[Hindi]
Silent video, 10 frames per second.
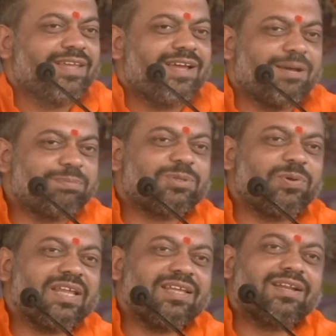अब तो
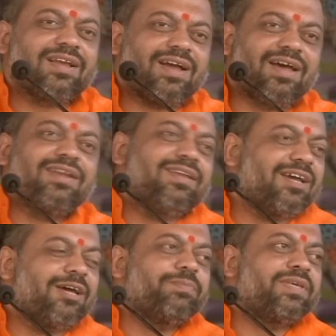नहीं है ना खा
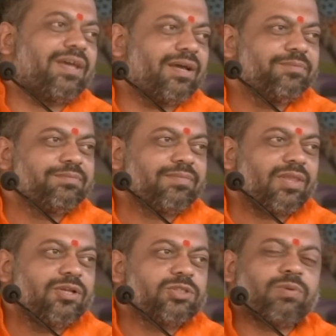लिया अब क्या
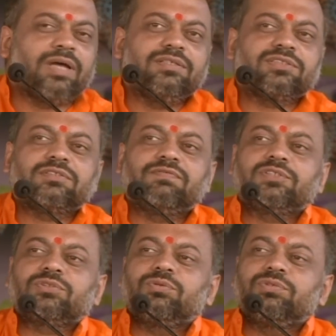स्वादिष्ट
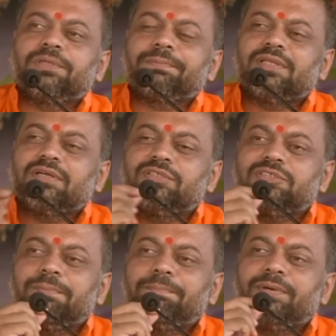वस्तु जब तक
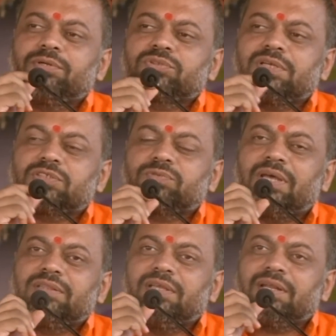जीव पर उसका
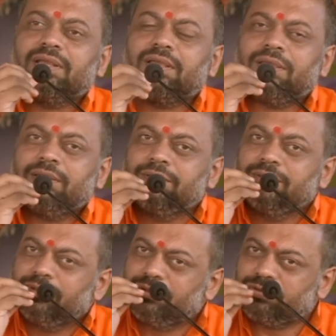स्वाद ले रहे हैं
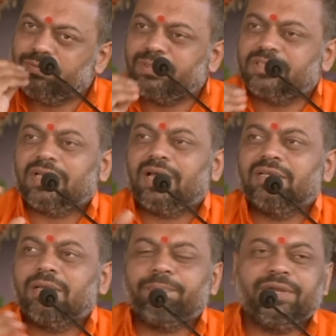तो मज़ा
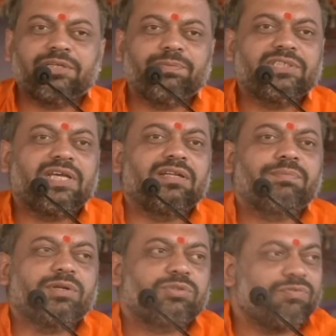आया पेट में जाने
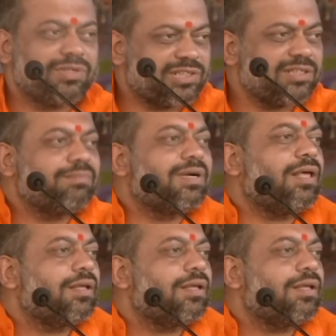पर तो वज़न ही बढ़ा